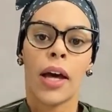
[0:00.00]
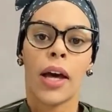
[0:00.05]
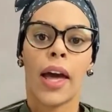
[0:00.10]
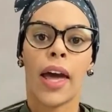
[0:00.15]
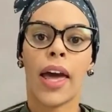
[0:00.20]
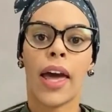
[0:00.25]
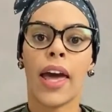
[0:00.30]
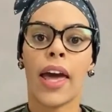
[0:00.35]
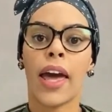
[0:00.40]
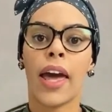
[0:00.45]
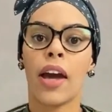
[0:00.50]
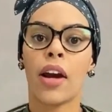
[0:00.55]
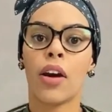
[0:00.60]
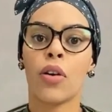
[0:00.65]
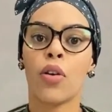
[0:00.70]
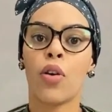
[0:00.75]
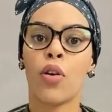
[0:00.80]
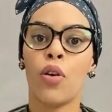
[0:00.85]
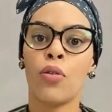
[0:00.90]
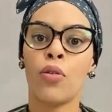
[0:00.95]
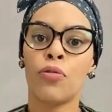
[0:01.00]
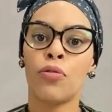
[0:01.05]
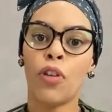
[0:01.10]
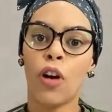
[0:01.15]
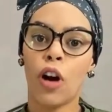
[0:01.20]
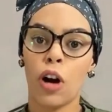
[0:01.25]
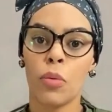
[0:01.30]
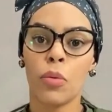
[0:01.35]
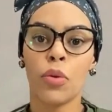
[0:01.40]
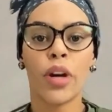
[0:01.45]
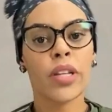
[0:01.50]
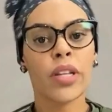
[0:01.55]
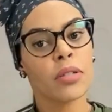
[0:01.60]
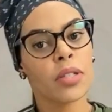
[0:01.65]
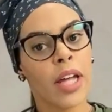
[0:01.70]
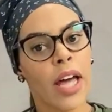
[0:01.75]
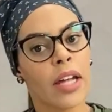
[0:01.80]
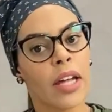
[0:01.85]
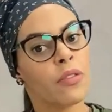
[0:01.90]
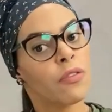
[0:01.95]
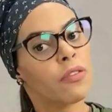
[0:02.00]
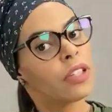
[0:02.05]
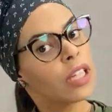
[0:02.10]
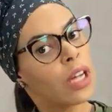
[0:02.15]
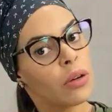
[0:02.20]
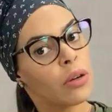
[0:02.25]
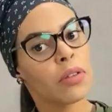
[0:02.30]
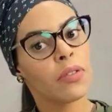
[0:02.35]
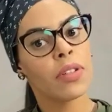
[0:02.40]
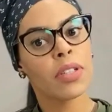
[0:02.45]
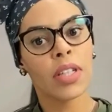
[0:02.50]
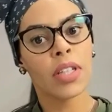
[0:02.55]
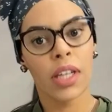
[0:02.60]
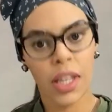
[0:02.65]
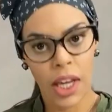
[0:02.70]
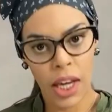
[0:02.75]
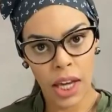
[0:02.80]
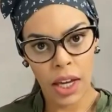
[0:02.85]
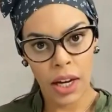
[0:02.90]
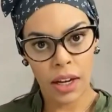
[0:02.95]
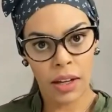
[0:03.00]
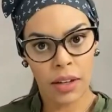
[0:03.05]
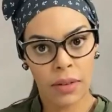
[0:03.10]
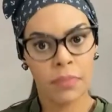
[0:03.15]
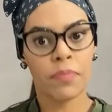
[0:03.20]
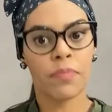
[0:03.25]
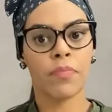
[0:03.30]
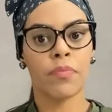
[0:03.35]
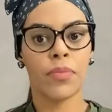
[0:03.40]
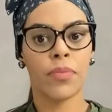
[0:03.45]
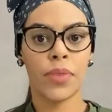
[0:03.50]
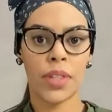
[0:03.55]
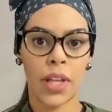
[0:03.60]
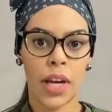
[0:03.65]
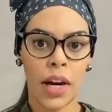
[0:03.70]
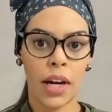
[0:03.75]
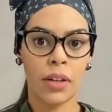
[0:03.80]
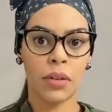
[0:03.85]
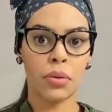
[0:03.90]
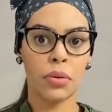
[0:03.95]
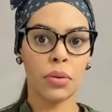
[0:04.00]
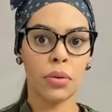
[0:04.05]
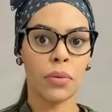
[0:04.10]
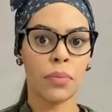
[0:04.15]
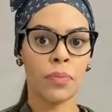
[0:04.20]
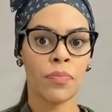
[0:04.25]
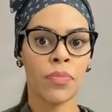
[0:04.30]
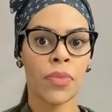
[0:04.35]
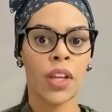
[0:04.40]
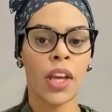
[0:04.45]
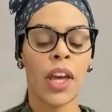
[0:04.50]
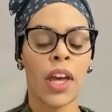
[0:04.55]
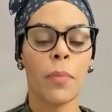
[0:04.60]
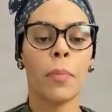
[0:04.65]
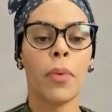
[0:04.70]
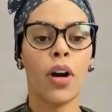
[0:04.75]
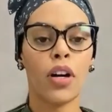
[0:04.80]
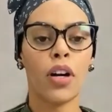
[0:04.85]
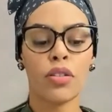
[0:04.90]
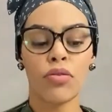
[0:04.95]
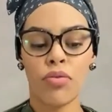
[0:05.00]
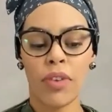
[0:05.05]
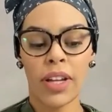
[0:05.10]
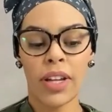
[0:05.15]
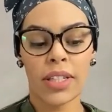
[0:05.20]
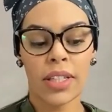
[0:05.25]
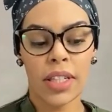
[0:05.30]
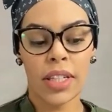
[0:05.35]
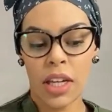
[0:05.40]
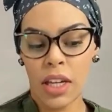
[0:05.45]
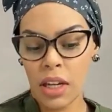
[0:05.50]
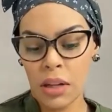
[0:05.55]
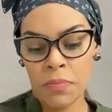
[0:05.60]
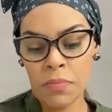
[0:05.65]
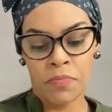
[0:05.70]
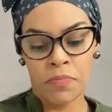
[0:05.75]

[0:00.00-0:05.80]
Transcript: é, conforme o resultado final que você queira, certo? Posso fazer